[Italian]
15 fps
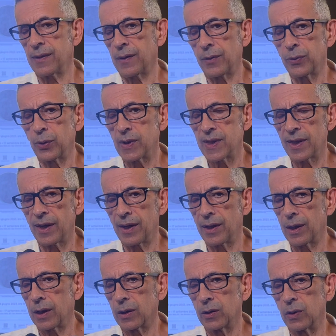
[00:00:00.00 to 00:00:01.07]
visitatori
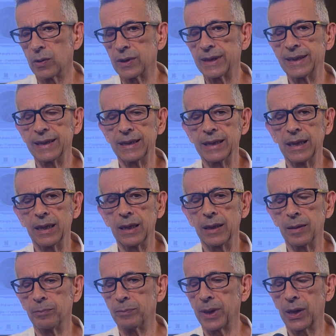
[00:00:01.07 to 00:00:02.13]
saranno accolti
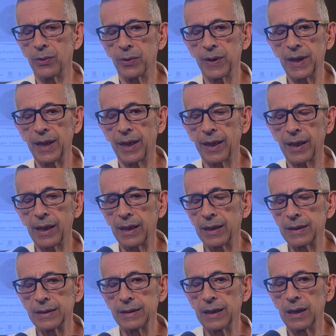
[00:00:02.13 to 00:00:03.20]
al piano
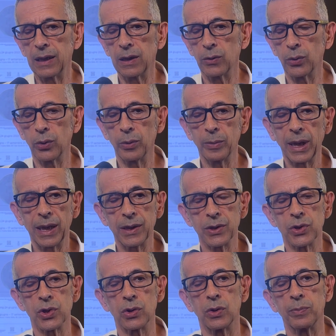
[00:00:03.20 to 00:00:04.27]
terra da un
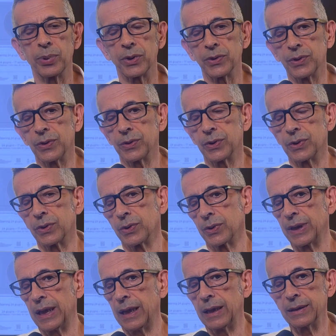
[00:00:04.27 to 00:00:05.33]
omaggio prodotto
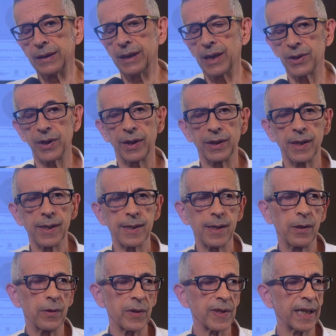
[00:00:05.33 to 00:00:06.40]
da dieci
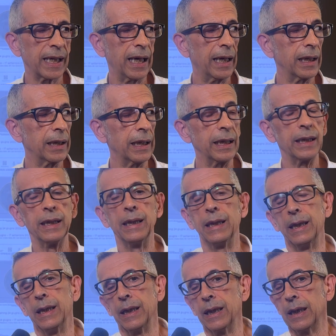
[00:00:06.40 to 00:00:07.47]
artisti toscani
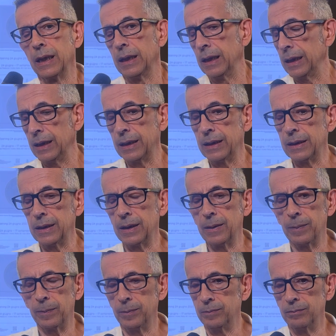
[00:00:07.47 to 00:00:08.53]

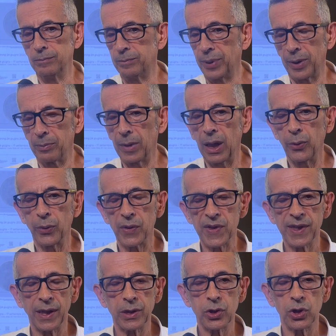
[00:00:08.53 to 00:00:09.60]
eh, per Mauro
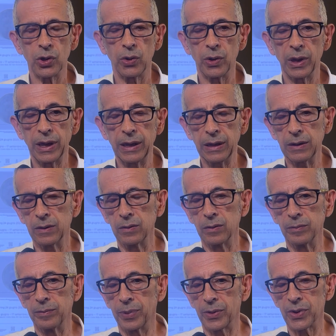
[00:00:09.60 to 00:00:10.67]
Staccioli,
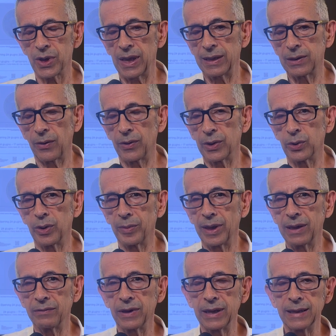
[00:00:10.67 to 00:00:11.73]
un progetto del
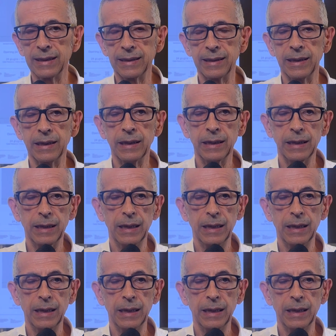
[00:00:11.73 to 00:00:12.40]
2020